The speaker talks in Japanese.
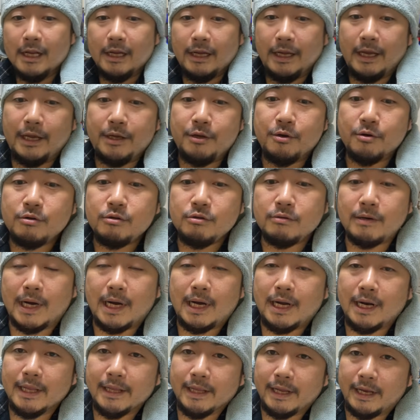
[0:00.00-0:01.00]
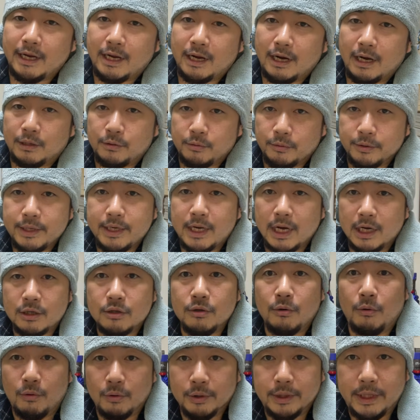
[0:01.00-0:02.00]
えー、よくわからないからとにか
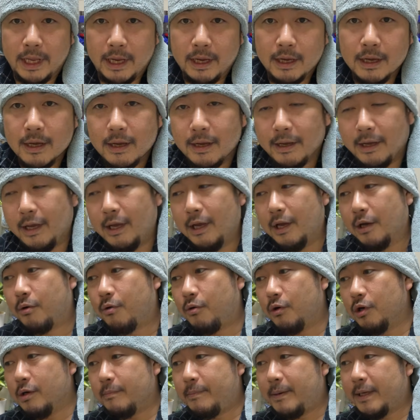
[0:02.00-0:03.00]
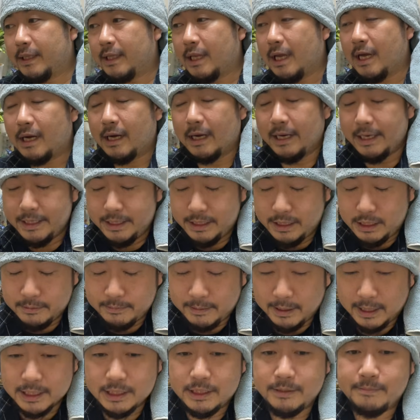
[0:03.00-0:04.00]
く大手、えー、このパターンが一
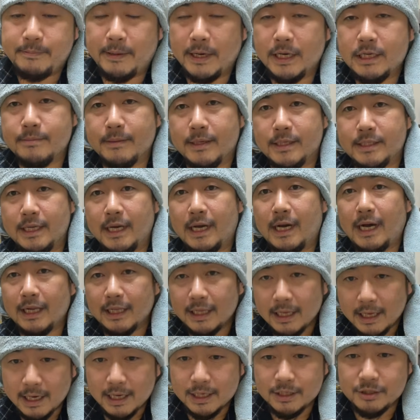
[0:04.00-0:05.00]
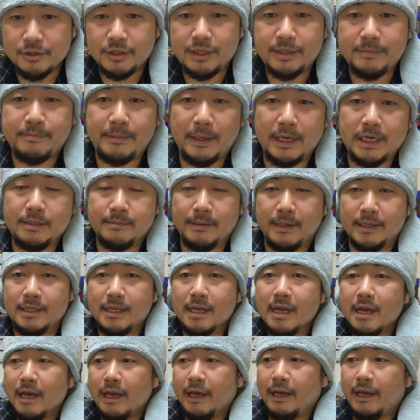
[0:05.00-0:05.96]
番失敗しますね。必ず失敗します。